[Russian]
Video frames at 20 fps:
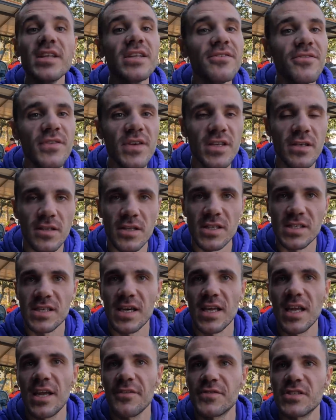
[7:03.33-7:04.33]
я не видел. И,
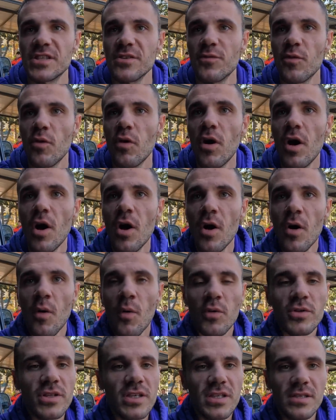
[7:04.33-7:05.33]
скорее всего,
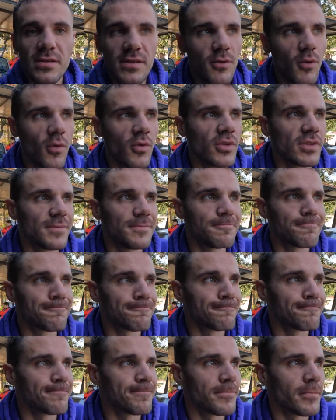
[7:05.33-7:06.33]
он, не,
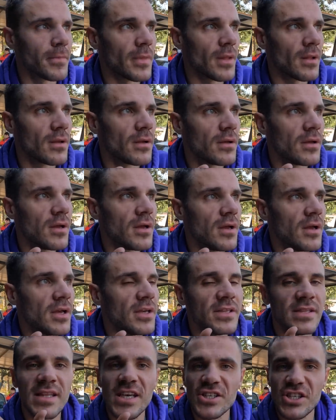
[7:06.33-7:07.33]
он
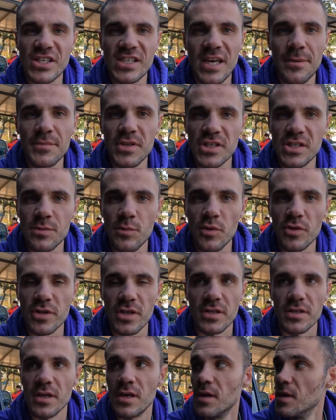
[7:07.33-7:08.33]
даже сам не
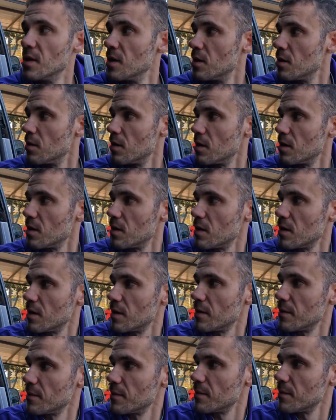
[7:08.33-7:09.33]
смотрит.
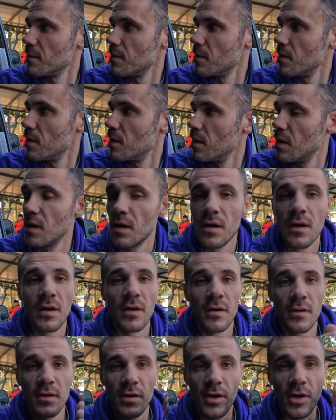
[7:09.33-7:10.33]
Э
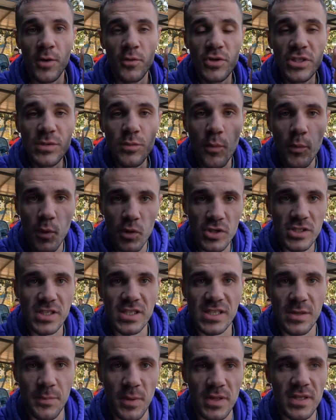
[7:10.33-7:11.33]
люди ему
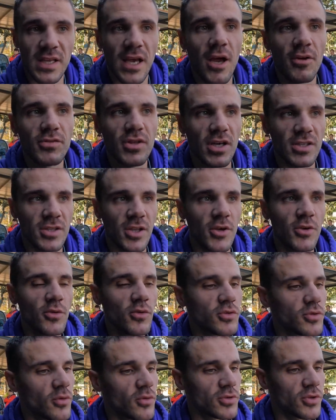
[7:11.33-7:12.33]
просто заполняют,
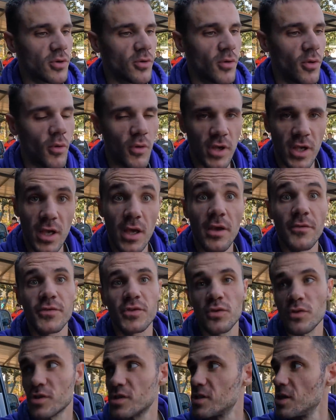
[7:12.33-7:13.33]
отдают, он такой, окей,
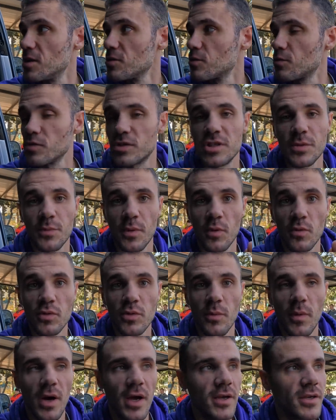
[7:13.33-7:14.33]
все, сенку, типа,
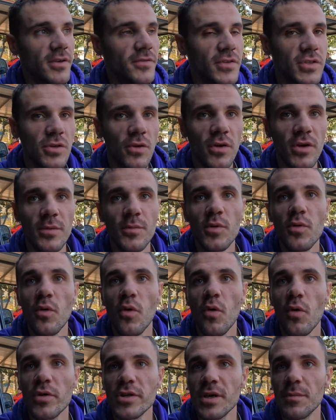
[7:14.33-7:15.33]
goodbye, и все, и мы
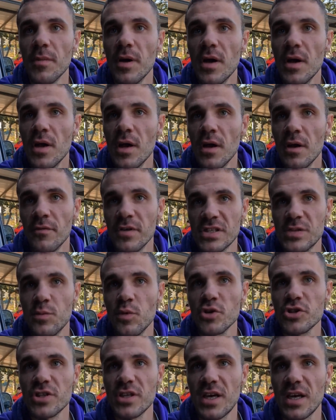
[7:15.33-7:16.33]
уходим.
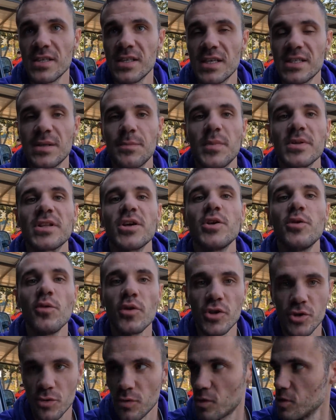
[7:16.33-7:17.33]
Возможно, когда ты
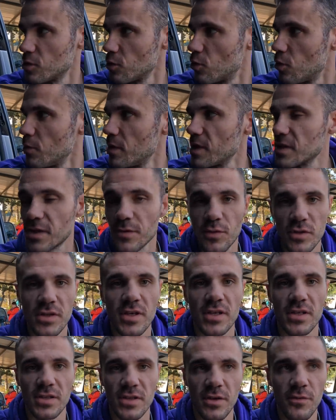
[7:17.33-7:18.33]
подаешь только документы вот
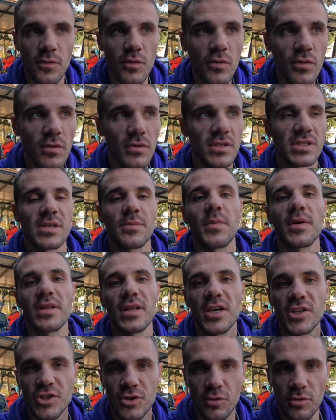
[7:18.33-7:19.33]
на рандеву,
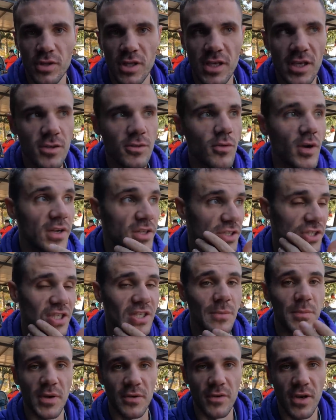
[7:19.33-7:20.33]
заполняешь эту анкету, они же
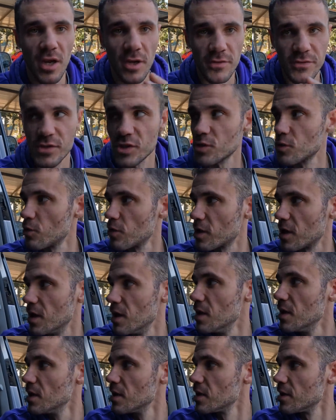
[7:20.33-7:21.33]
там проверяют все доки,
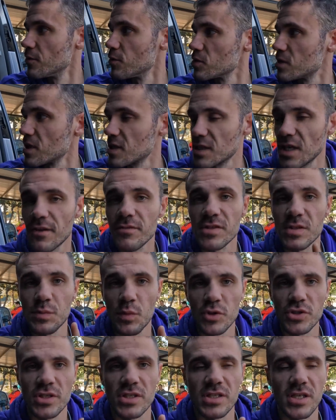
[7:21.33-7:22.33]
и вот тогда,
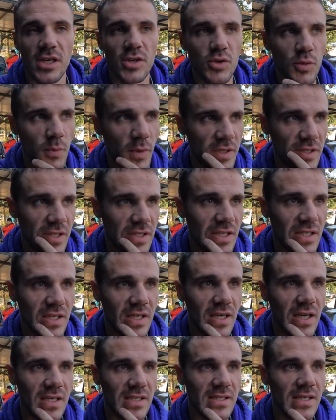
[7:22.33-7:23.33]
возможно, сразу падает
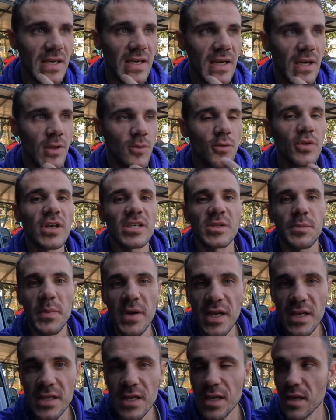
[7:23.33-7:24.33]
отказ. Но у нас
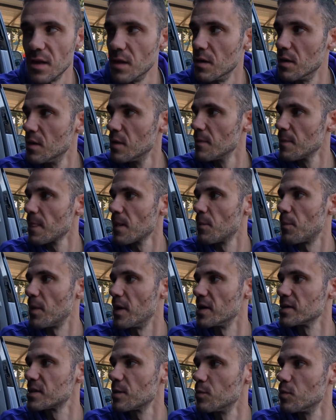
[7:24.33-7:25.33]
приняли,
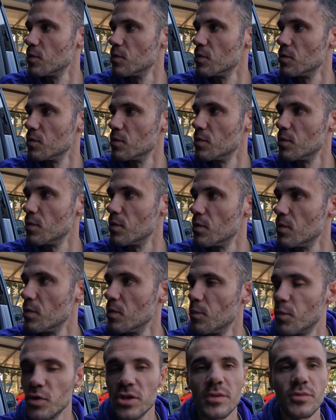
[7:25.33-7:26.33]
поэтому
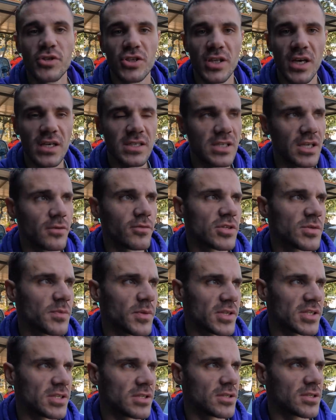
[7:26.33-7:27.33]
будем ждать, я его
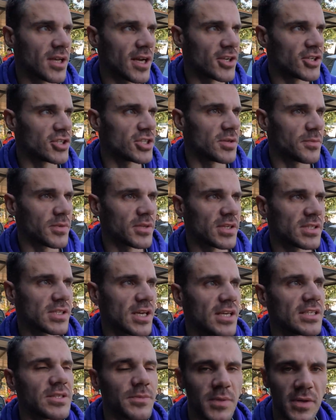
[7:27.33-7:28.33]
спросил также, типа, на
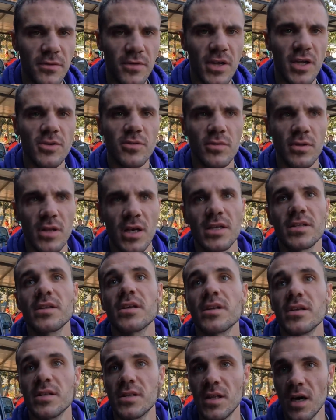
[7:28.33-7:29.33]
сайте проверять онлайн,
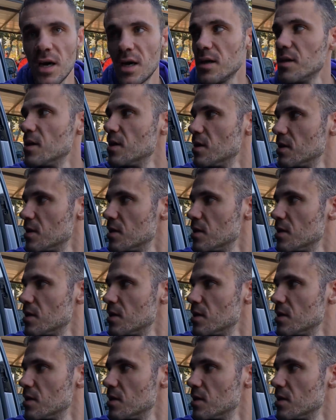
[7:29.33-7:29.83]
говорит, да,